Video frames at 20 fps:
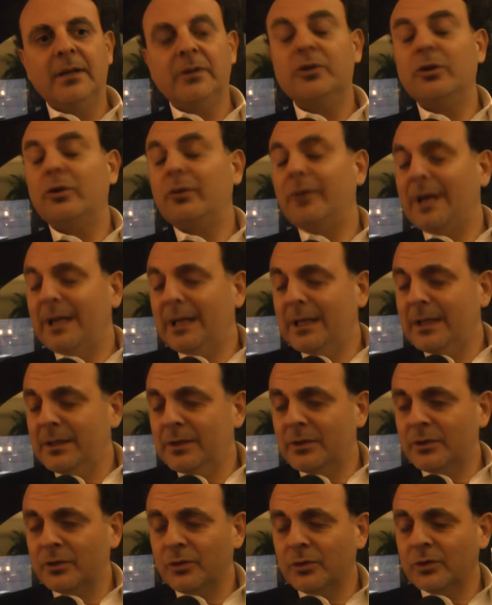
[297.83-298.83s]
trovare le
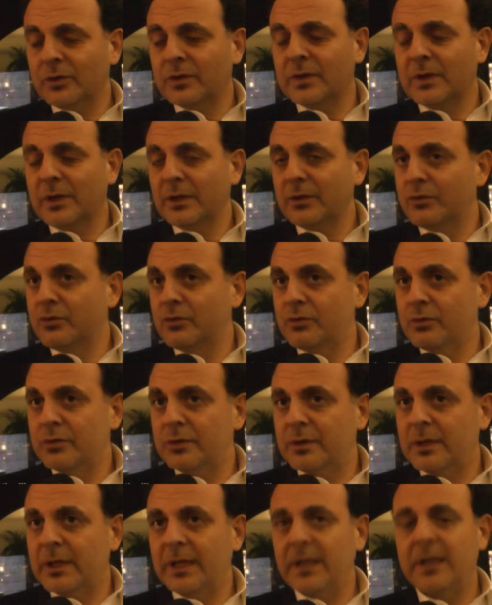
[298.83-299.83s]
risorse
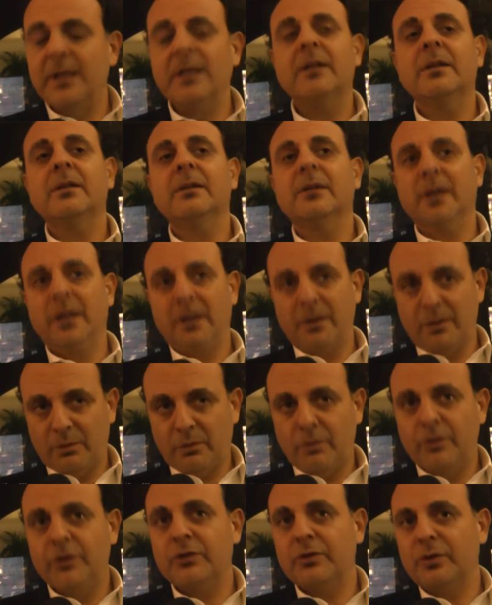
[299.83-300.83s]
giuste
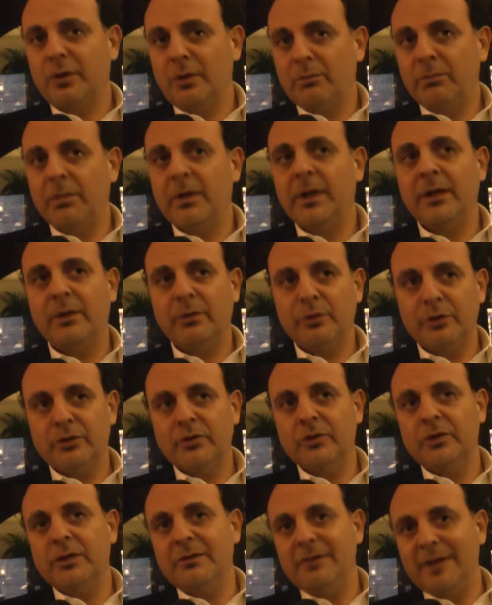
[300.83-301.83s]
questo, un,
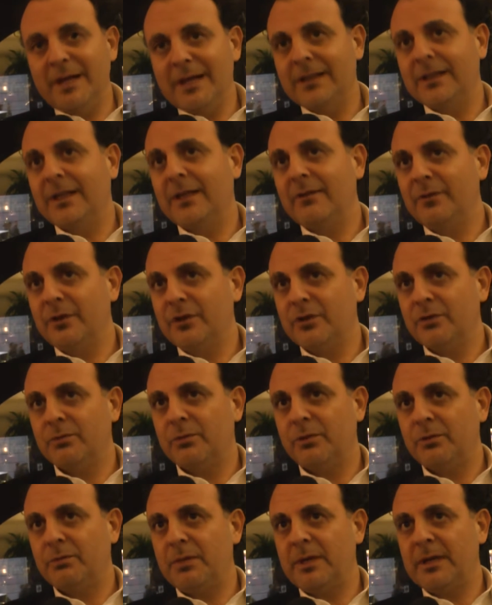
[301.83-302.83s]
questo, diventa invece un
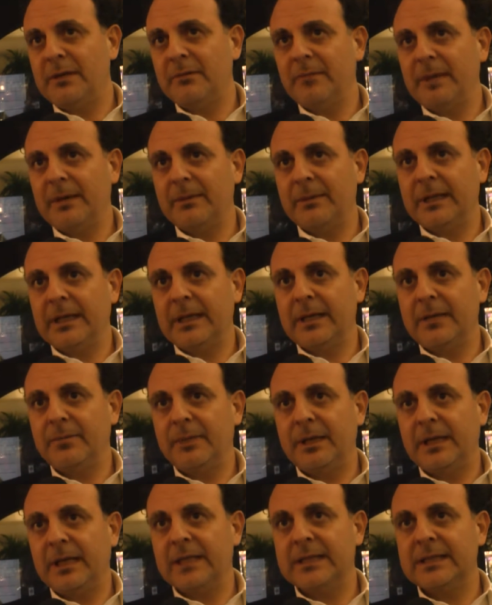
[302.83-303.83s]
problema per le,
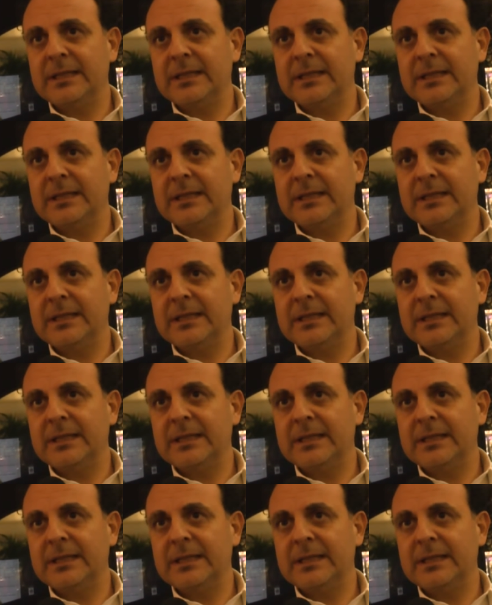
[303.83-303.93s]
per le